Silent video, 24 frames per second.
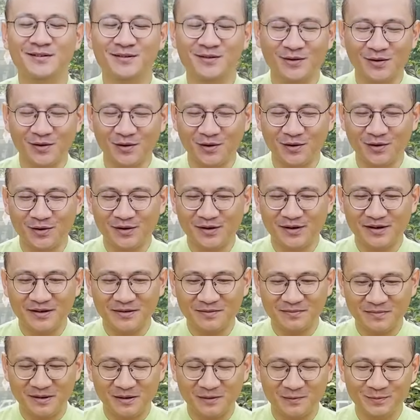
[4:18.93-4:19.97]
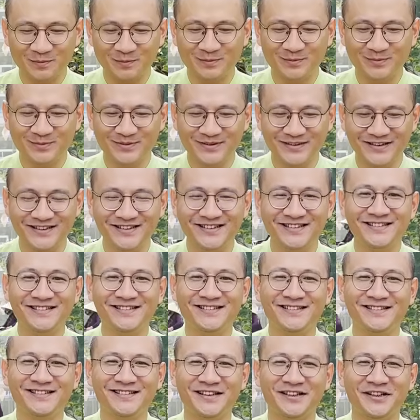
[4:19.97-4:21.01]
tôi mong
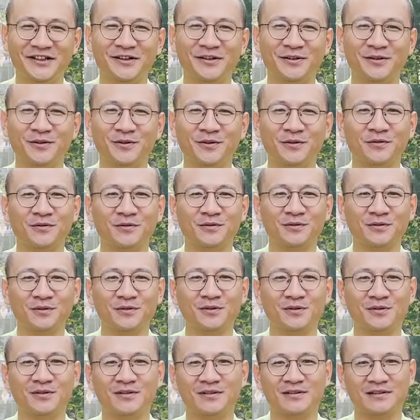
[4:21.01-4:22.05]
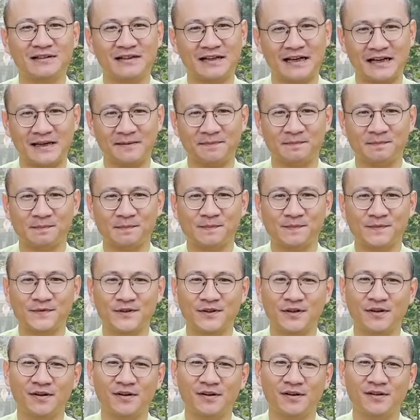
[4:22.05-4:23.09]
những điều tốt đẹp
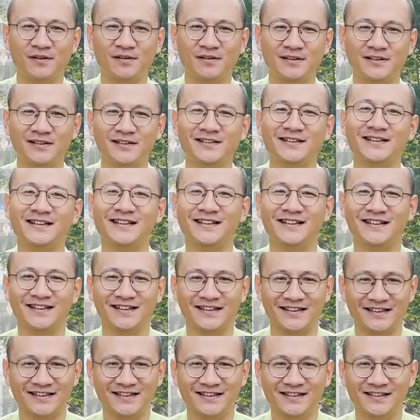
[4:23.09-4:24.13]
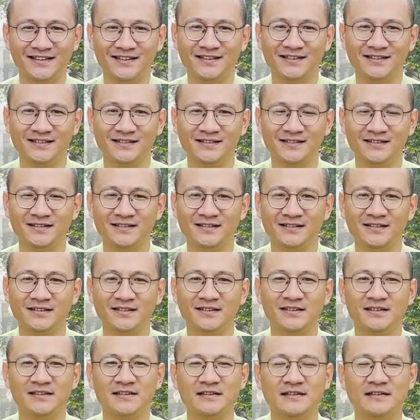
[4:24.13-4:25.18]
cho người ấy
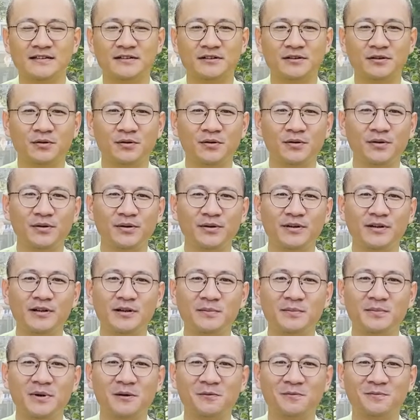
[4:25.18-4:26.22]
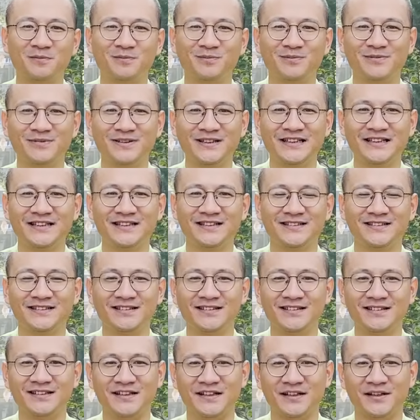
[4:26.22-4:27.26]
tôi mong
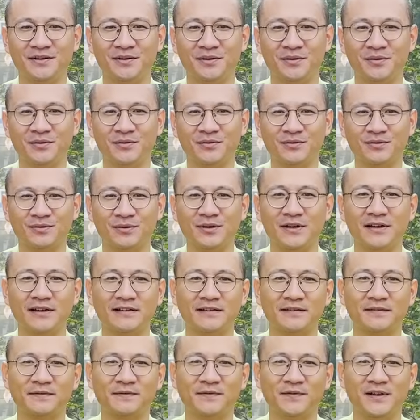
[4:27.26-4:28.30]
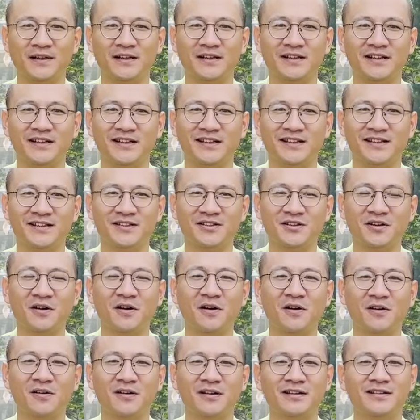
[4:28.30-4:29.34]
những điều tuyệt vời
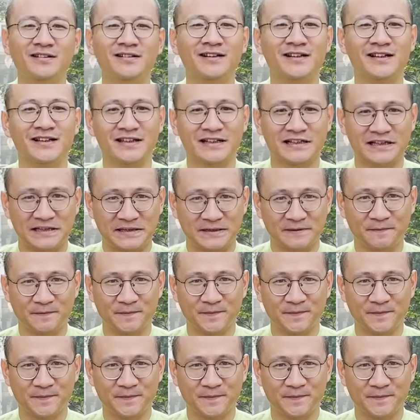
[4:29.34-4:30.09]
cho người ấy